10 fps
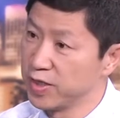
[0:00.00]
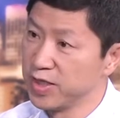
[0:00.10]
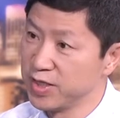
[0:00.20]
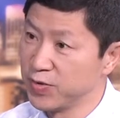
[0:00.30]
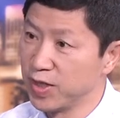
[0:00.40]

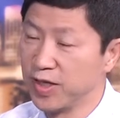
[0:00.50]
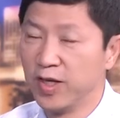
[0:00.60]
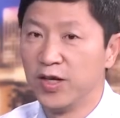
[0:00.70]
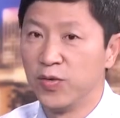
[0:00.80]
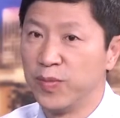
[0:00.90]
七十万，
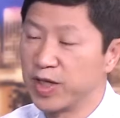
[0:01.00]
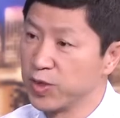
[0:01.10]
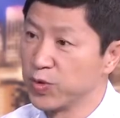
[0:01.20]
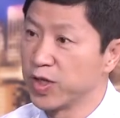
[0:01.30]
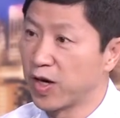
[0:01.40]
我们可
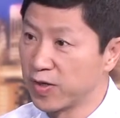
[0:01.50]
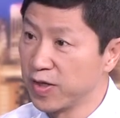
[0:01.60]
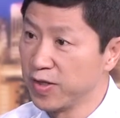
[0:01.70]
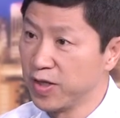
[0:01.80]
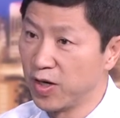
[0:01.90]
以做到二
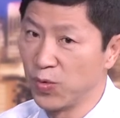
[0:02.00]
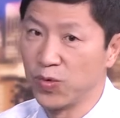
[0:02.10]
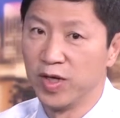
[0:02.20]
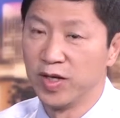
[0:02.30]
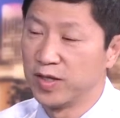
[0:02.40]
点一二五。